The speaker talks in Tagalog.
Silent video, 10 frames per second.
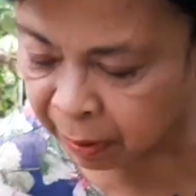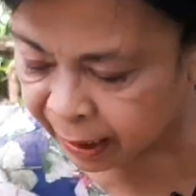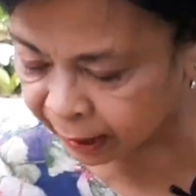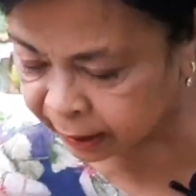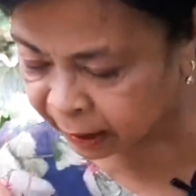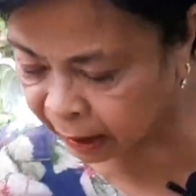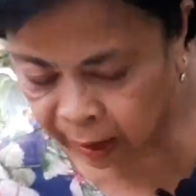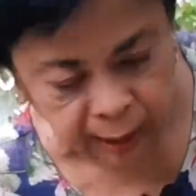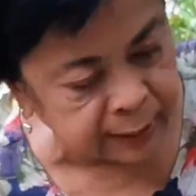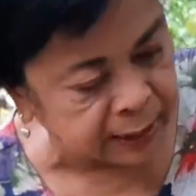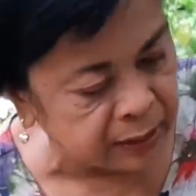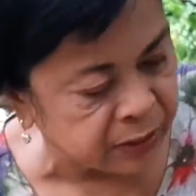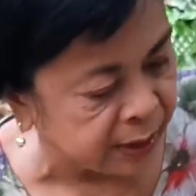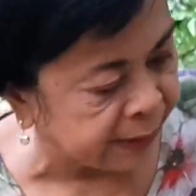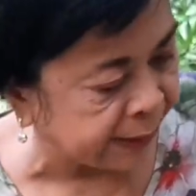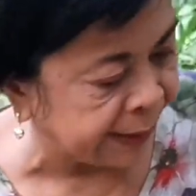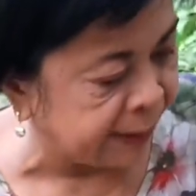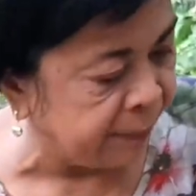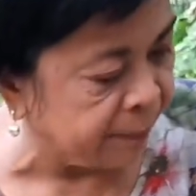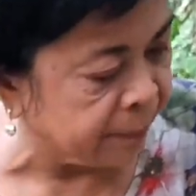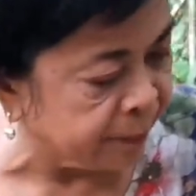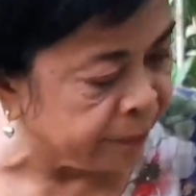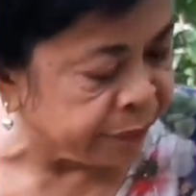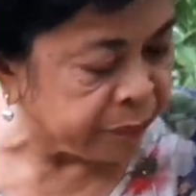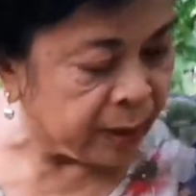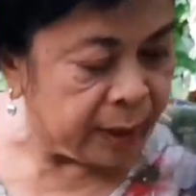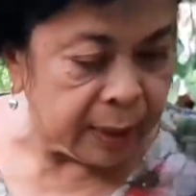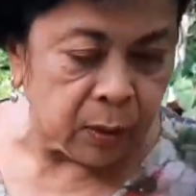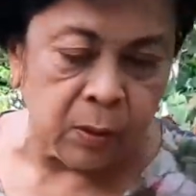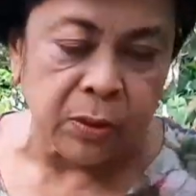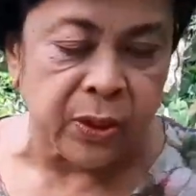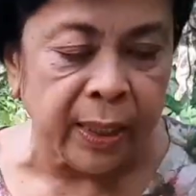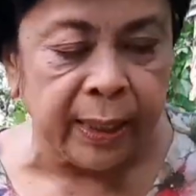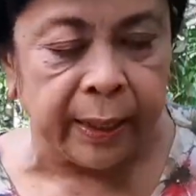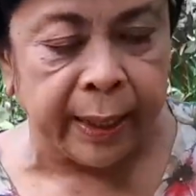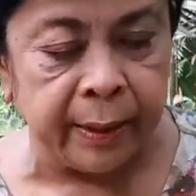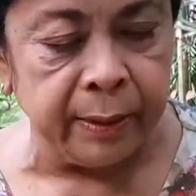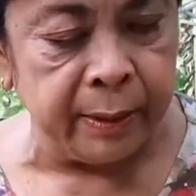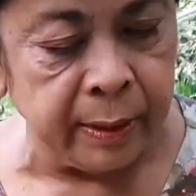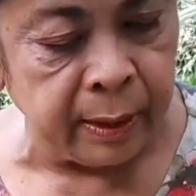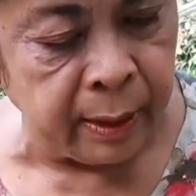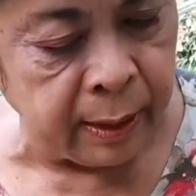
tingnan ba natin ang ating cherry red? Itong cherry red,